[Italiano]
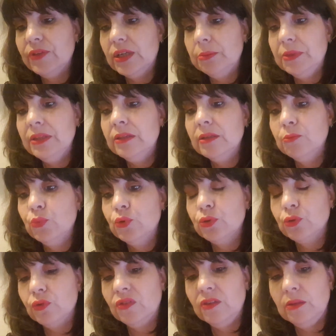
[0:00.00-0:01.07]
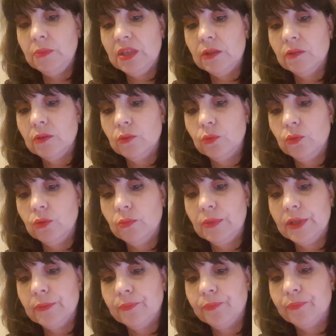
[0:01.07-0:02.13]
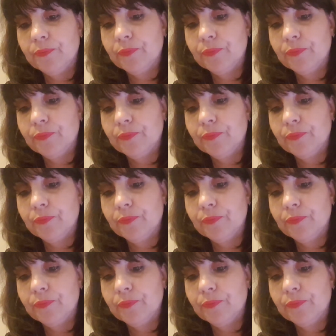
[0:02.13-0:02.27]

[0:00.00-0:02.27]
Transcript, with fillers: è veramente molto simile secondo me